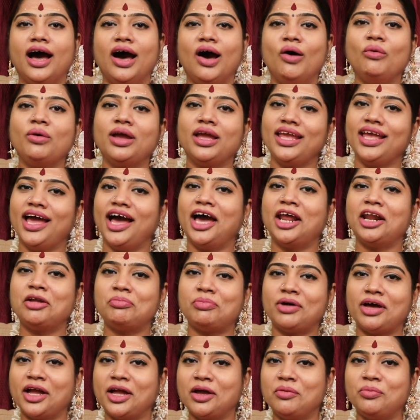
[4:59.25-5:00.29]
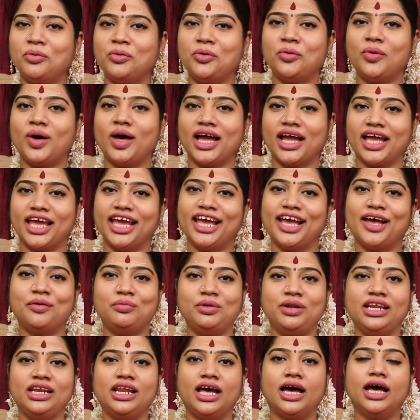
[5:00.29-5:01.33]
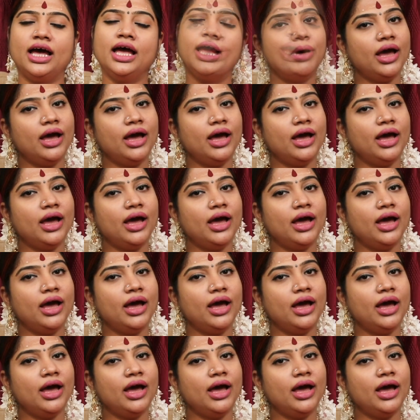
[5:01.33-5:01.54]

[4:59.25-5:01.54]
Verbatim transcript: அவங்க யாரை பார்க்க போவாங்க அப்படின்னா